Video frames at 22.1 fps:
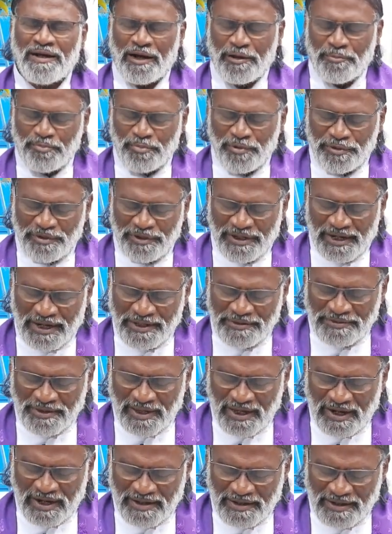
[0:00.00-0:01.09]
அன்பு நிறைந்த
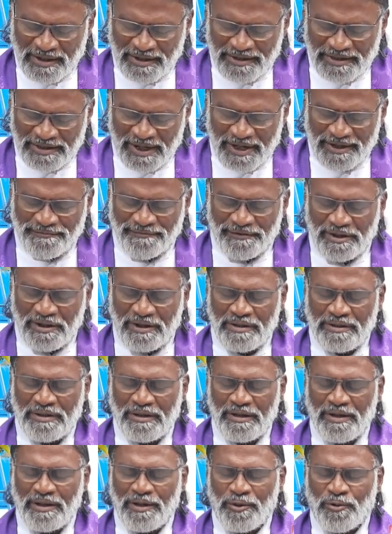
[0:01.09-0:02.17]
எங்கள் இறைவா
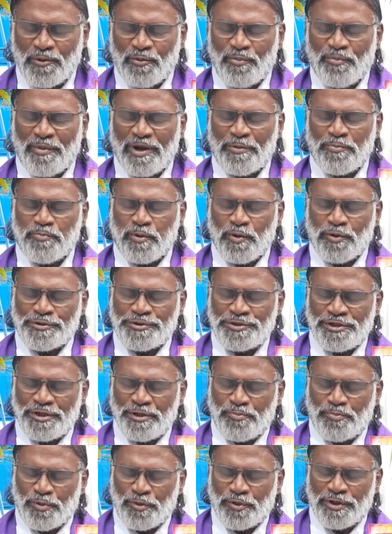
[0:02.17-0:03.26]
உம்மை
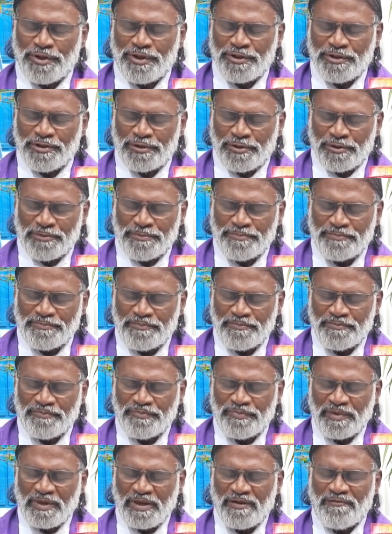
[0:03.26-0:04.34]
போற்றி புகழுகிறோம்
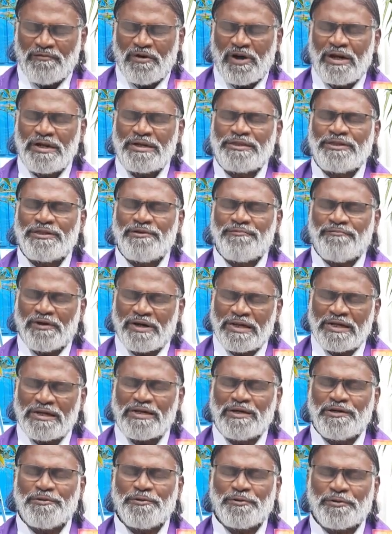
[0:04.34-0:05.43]
வாழ்த்தி
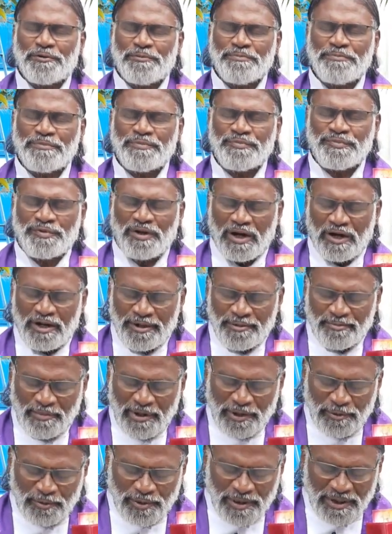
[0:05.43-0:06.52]
வணங்குகிறோம்
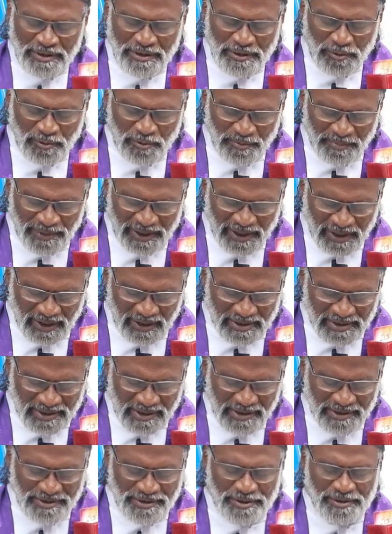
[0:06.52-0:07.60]
தாழ்மையுடன் உம்மை
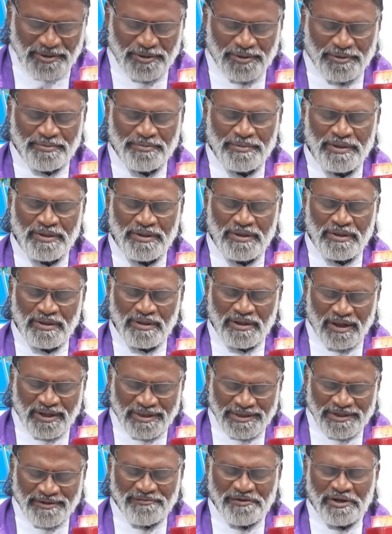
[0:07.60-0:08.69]
ஆராதிக்கிறோம்
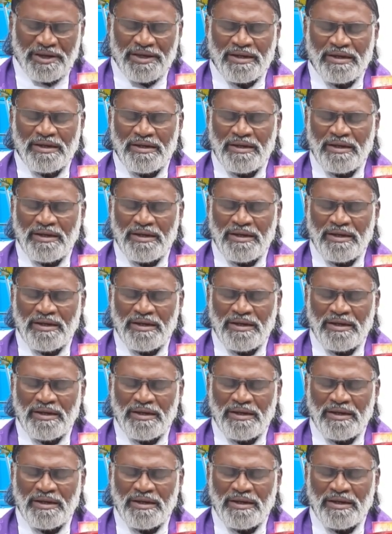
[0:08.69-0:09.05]
ஆண்டவரே